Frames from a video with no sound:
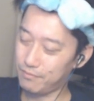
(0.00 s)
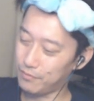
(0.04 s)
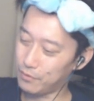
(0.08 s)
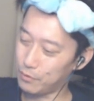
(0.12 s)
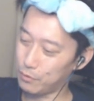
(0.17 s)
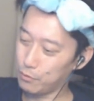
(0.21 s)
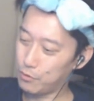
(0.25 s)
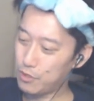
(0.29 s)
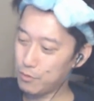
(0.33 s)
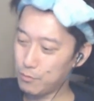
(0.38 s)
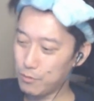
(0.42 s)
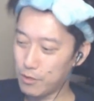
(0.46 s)

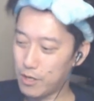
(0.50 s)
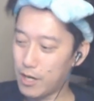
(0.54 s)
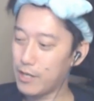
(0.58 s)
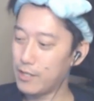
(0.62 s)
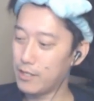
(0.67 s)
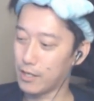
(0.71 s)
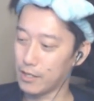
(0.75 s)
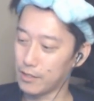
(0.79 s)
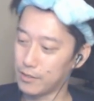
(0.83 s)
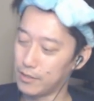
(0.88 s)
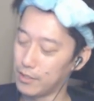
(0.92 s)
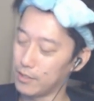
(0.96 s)
どっちも買え
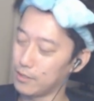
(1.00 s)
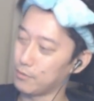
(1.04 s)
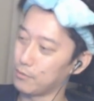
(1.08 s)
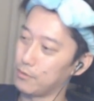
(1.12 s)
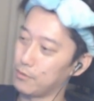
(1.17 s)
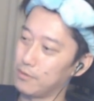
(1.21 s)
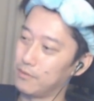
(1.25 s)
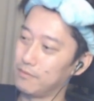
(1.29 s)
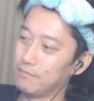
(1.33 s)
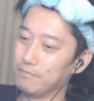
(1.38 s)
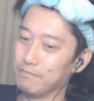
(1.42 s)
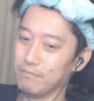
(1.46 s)
なかった、
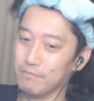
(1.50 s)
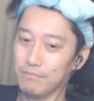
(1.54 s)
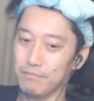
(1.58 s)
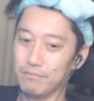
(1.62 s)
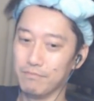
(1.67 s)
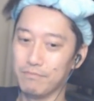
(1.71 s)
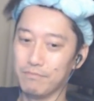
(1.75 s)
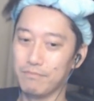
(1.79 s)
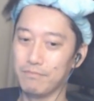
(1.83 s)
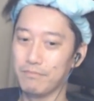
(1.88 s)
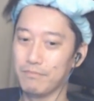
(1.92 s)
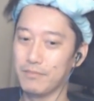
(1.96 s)
そ
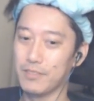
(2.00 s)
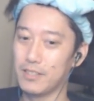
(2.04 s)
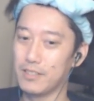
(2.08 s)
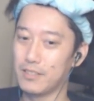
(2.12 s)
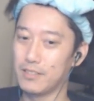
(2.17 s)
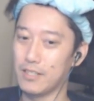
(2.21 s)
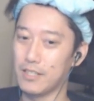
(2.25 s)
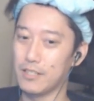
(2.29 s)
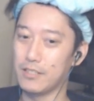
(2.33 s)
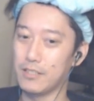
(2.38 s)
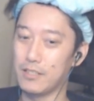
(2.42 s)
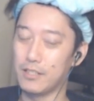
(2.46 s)

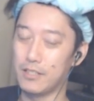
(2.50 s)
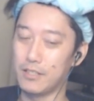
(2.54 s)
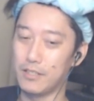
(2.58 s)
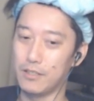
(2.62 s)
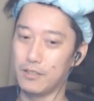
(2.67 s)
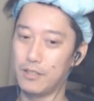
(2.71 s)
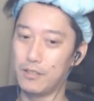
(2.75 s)
う。さすがに。